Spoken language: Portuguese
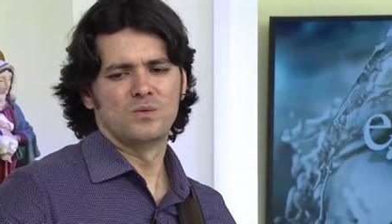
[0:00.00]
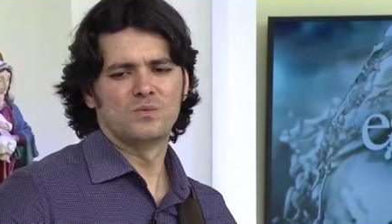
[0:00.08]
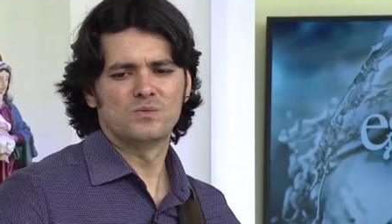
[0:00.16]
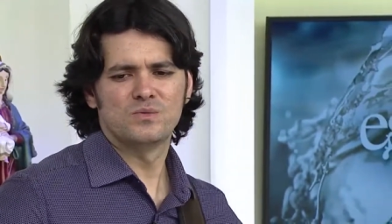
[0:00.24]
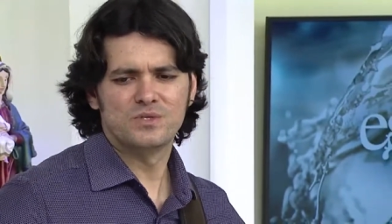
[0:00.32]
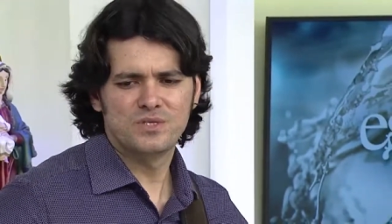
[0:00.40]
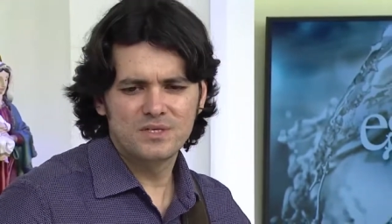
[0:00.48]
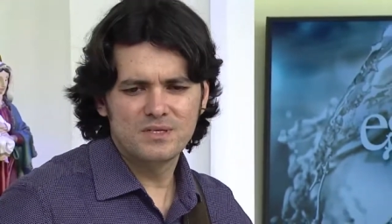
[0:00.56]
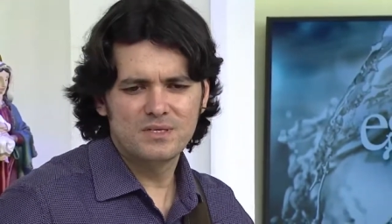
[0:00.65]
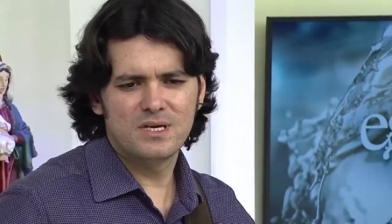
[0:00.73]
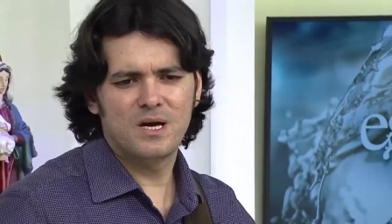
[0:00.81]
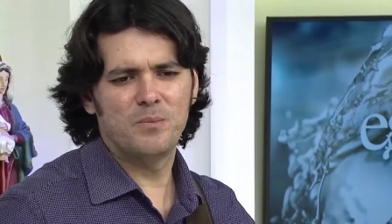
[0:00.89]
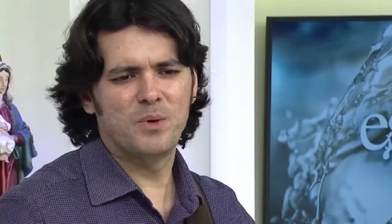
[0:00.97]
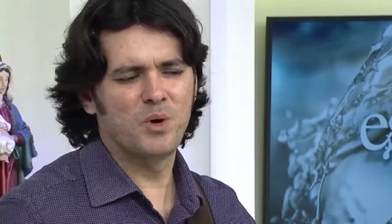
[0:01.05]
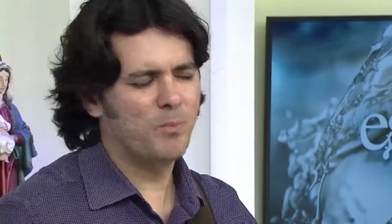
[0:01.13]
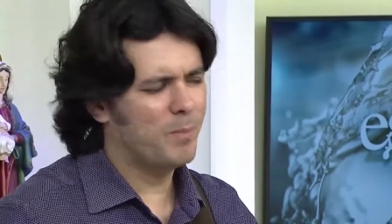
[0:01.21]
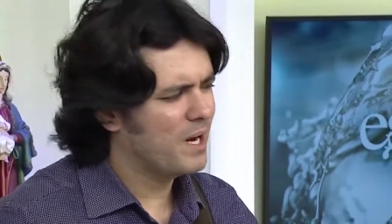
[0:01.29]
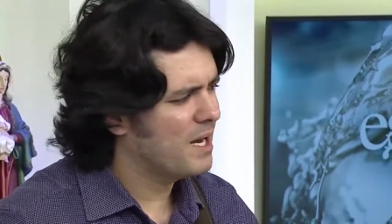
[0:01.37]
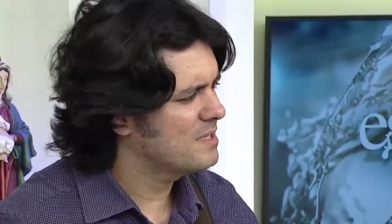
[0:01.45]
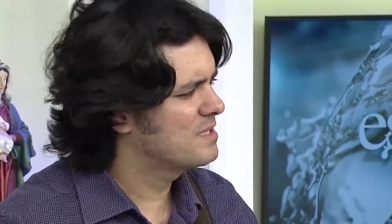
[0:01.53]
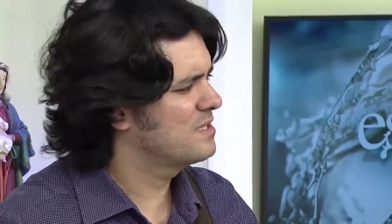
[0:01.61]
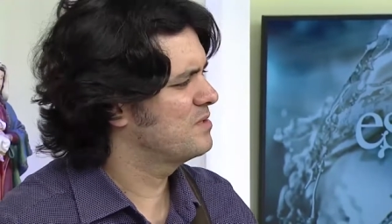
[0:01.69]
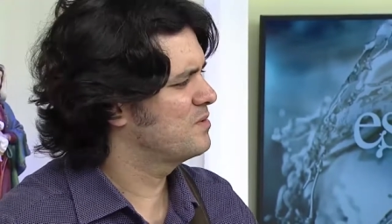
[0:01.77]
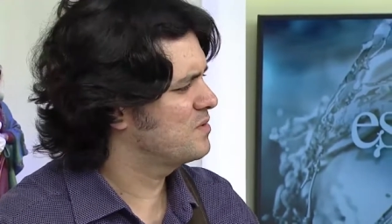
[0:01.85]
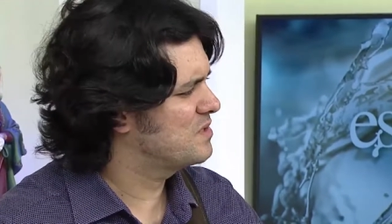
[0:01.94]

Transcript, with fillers: Um dia meu padrinho